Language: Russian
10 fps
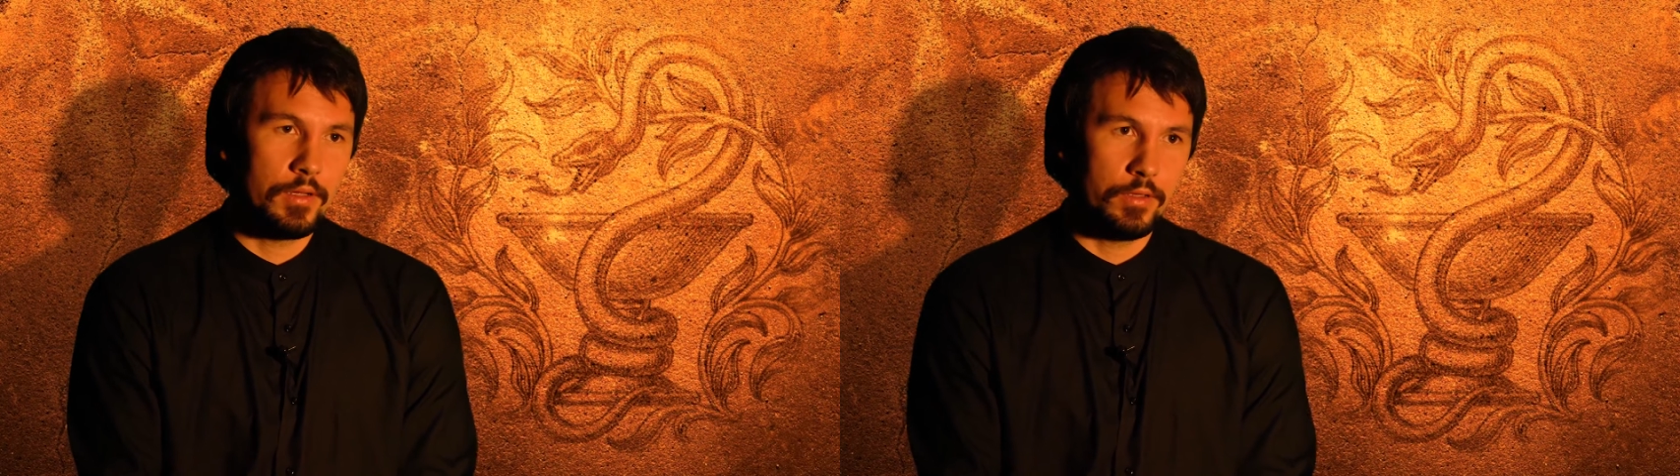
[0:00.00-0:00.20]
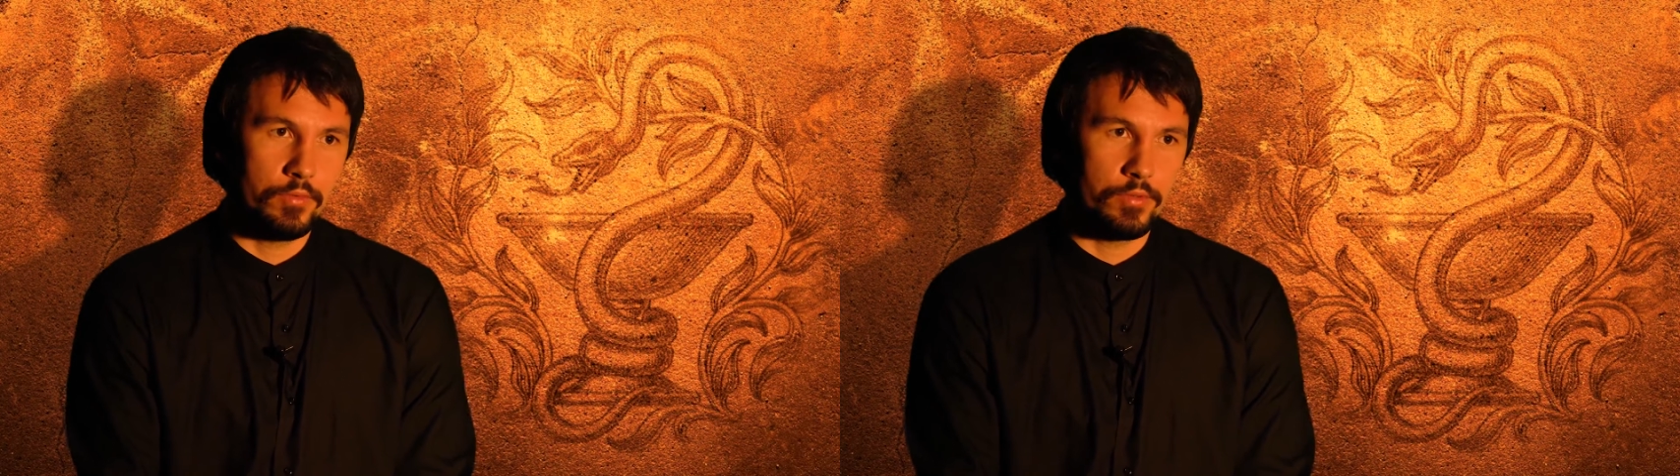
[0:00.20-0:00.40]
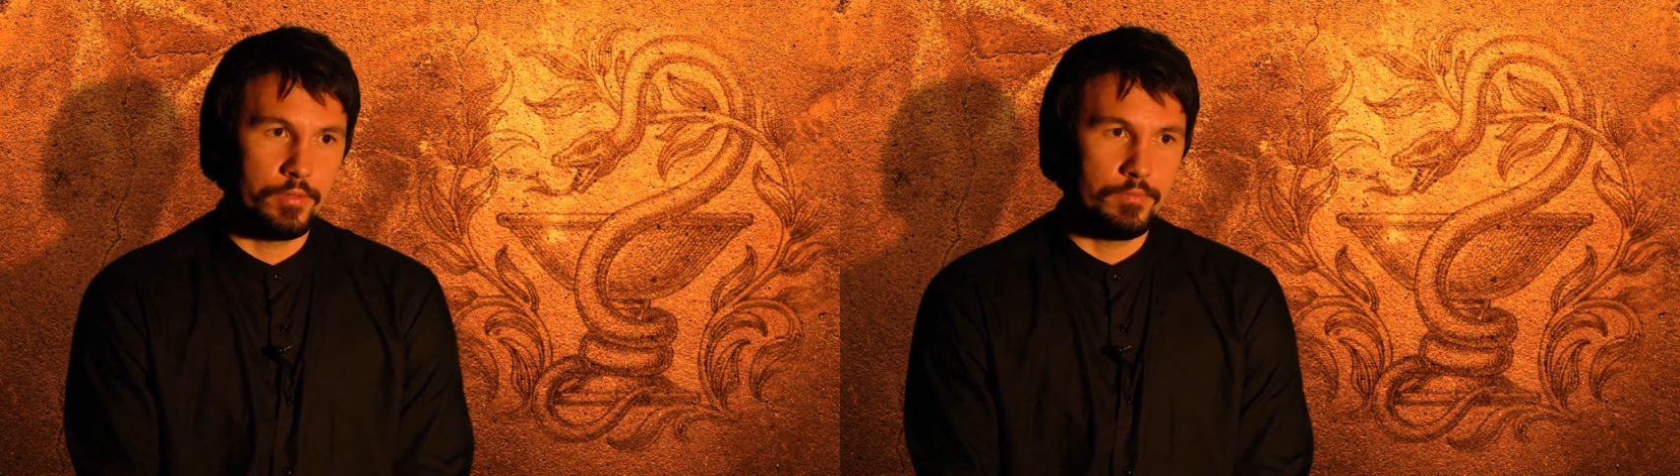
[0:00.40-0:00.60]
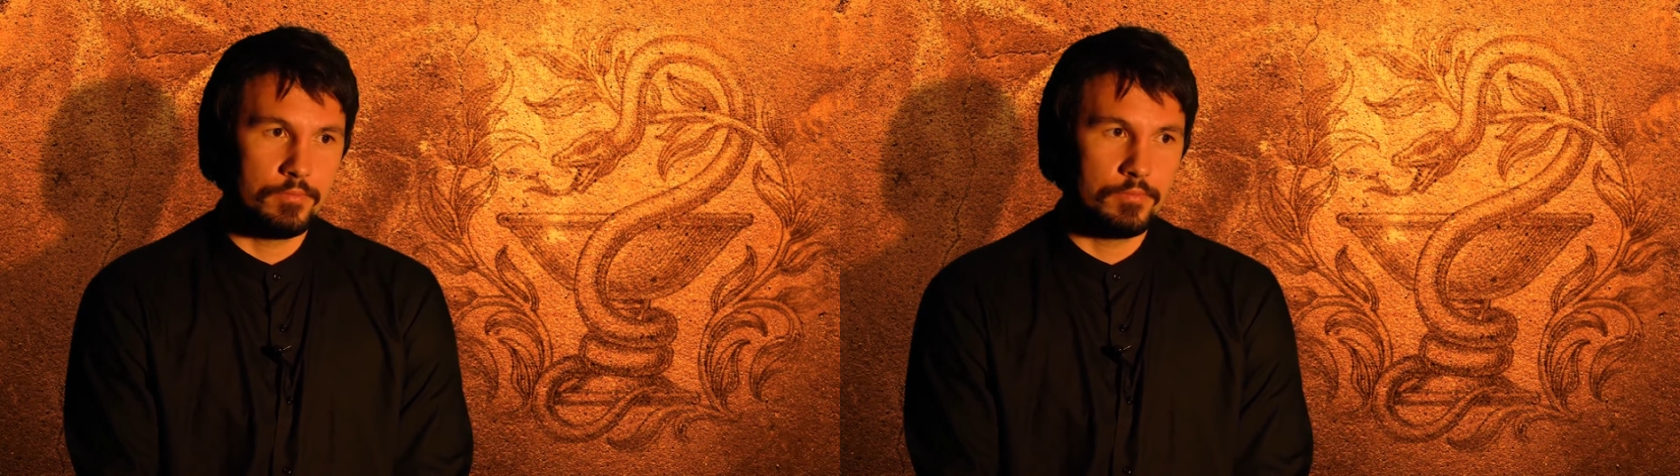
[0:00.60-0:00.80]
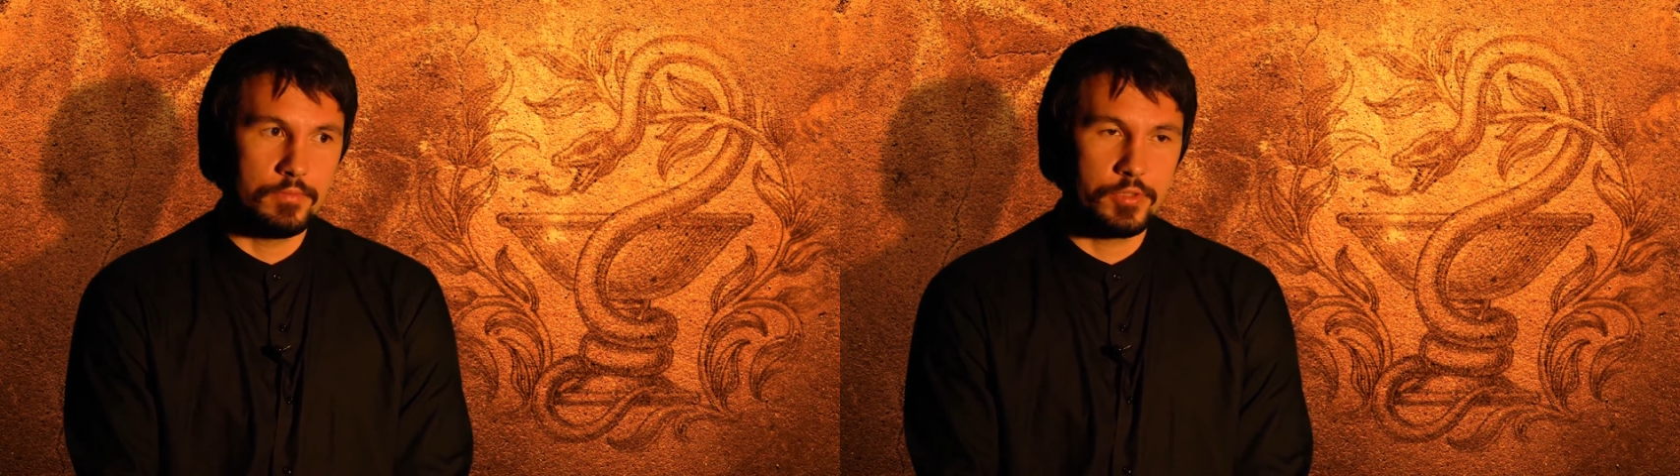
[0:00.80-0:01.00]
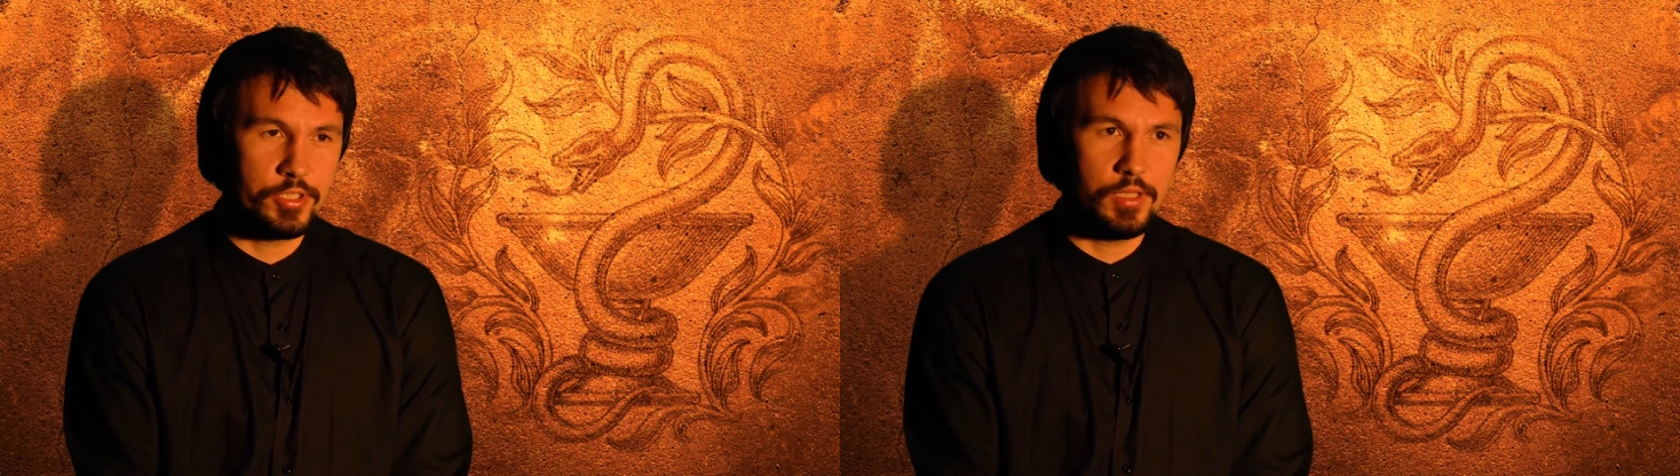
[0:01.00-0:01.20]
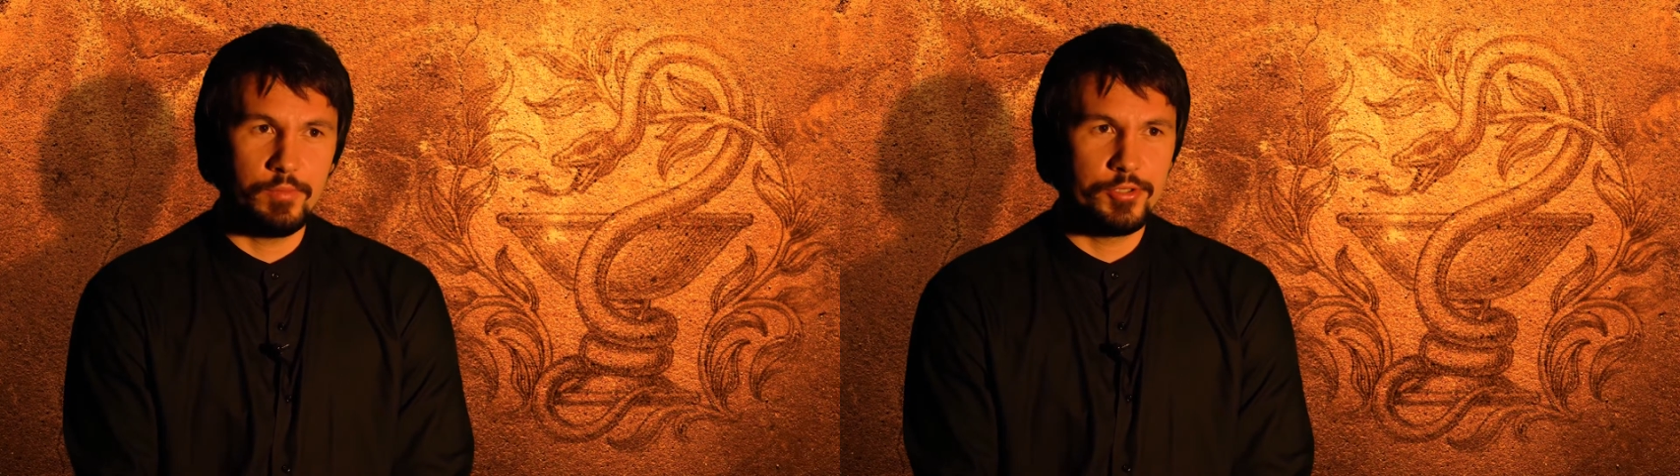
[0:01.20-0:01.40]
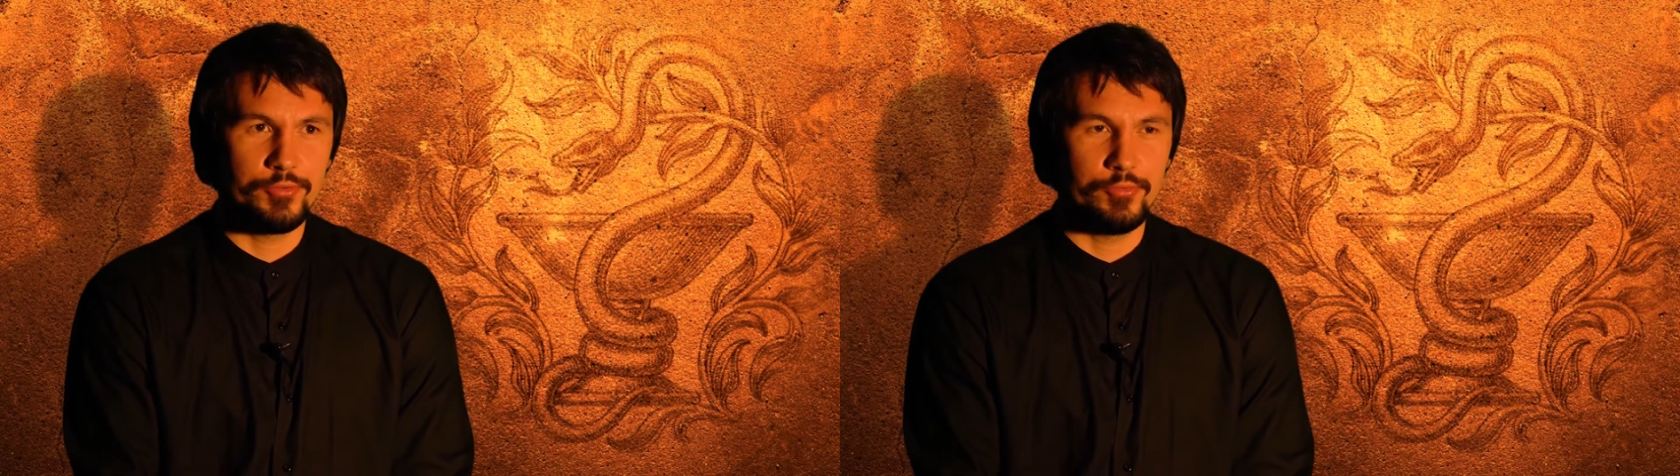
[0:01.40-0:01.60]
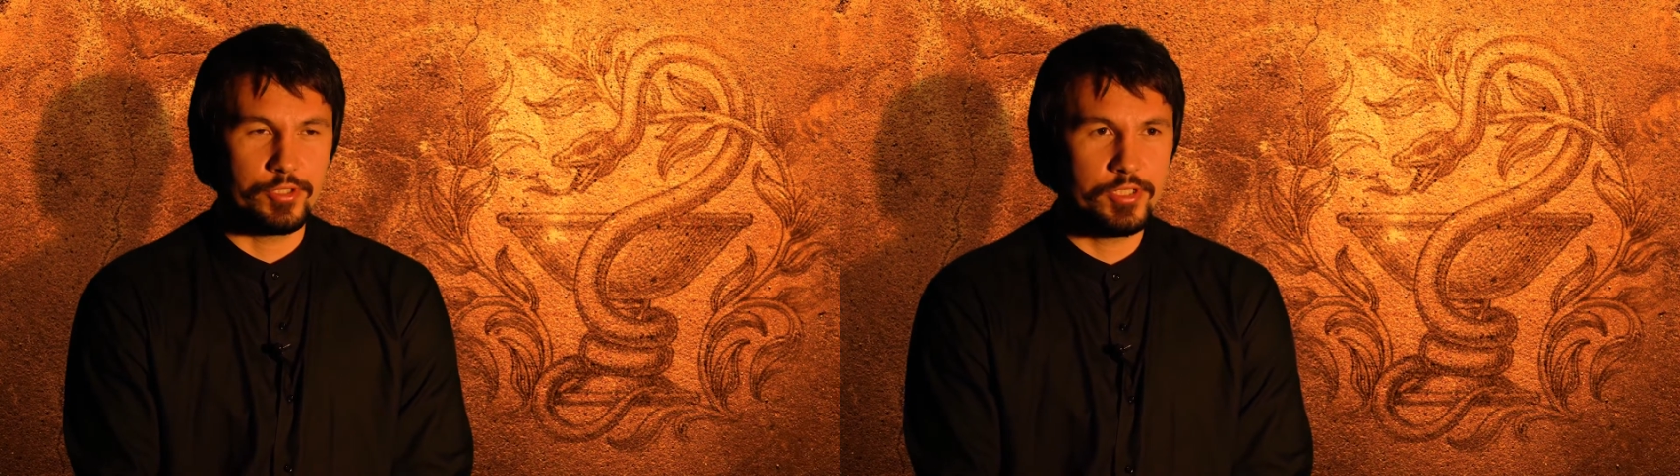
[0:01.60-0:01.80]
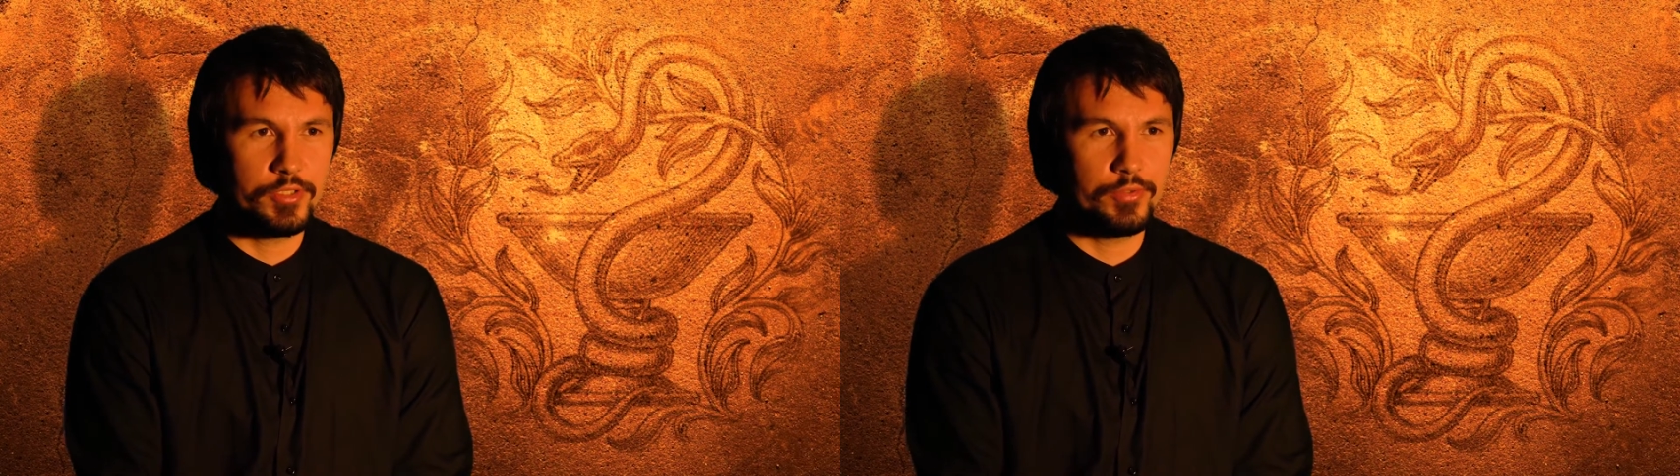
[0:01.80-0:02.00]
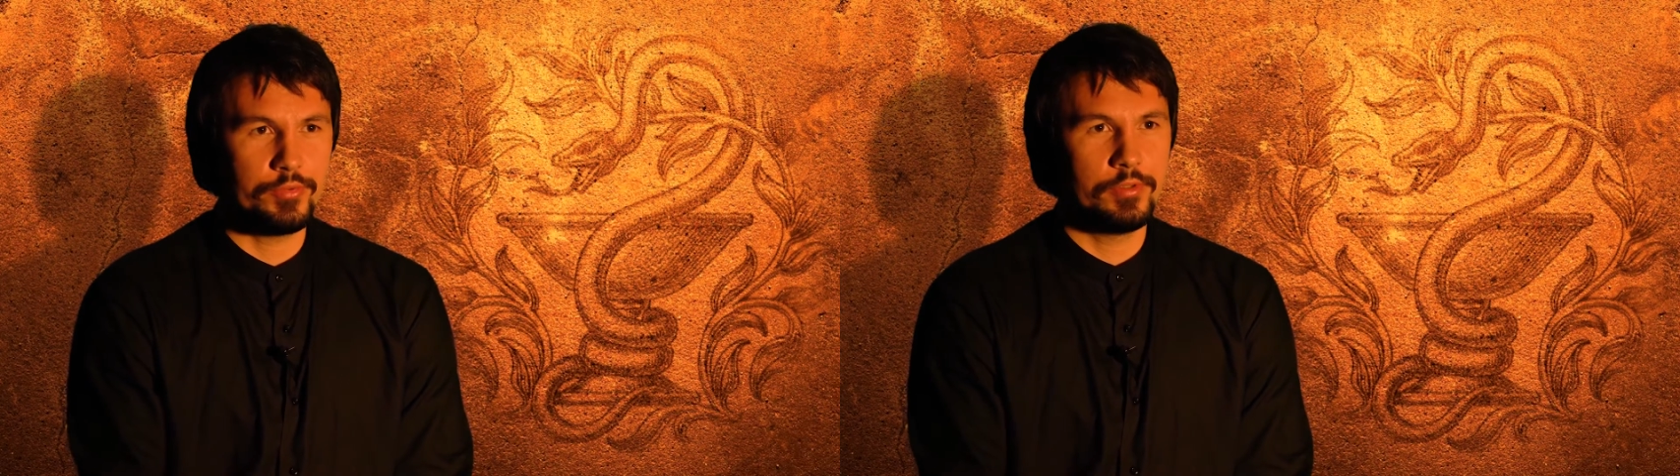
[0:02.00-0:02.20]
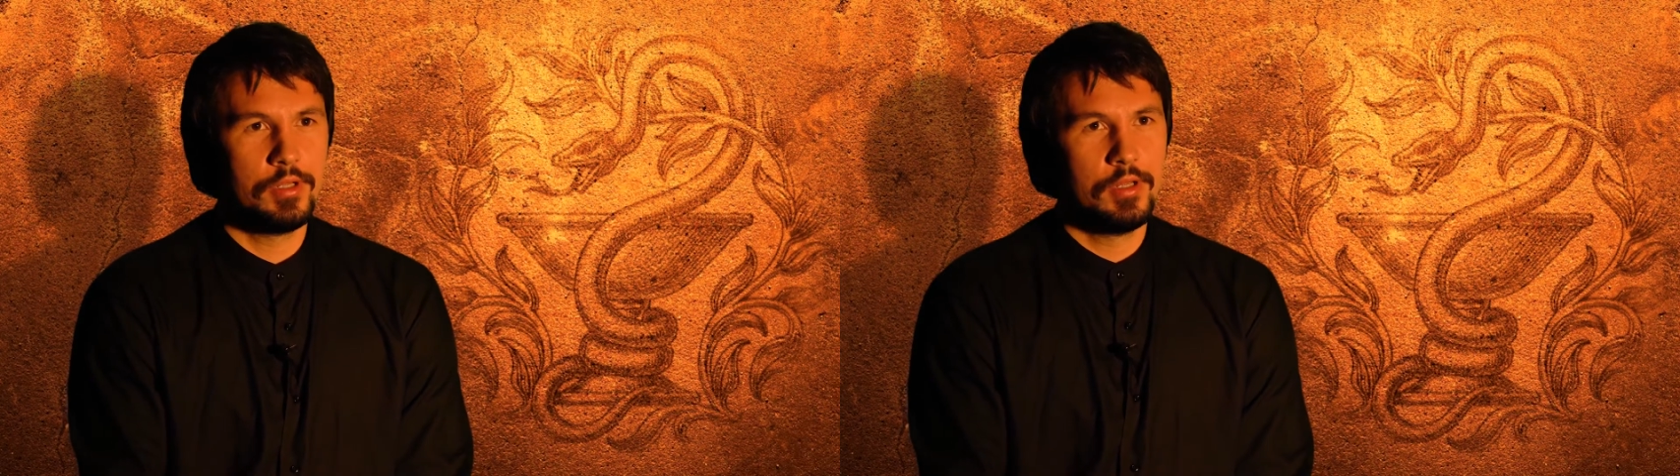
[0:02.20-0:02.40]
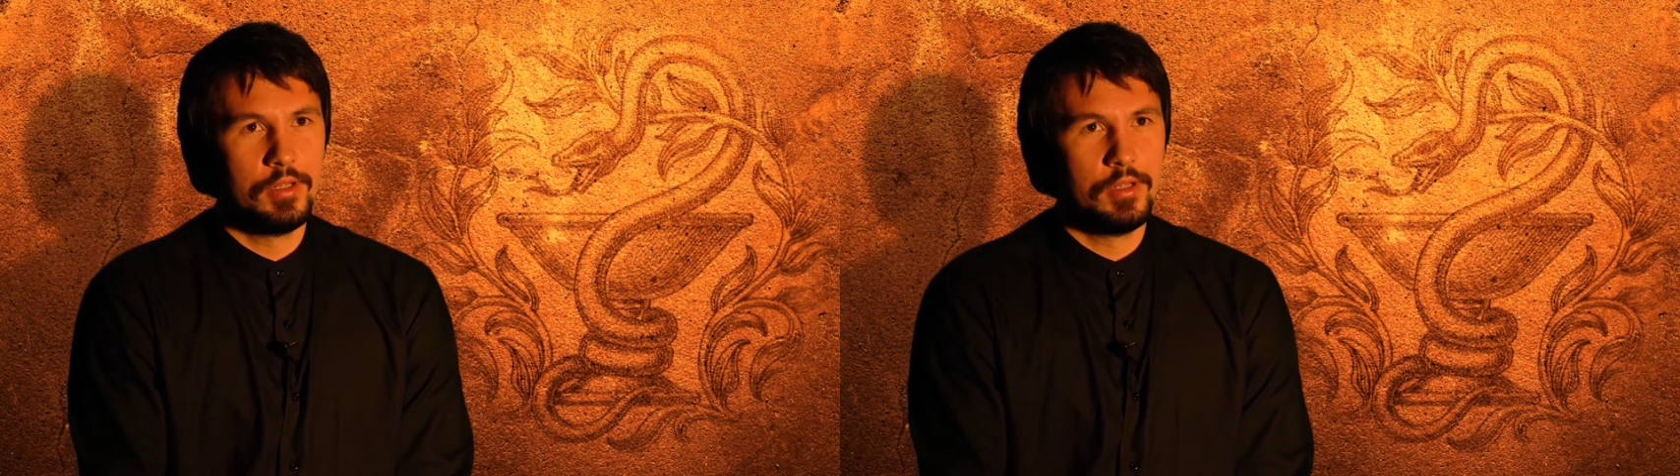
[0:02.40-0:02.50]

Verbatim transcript: который жил обычную жизнью,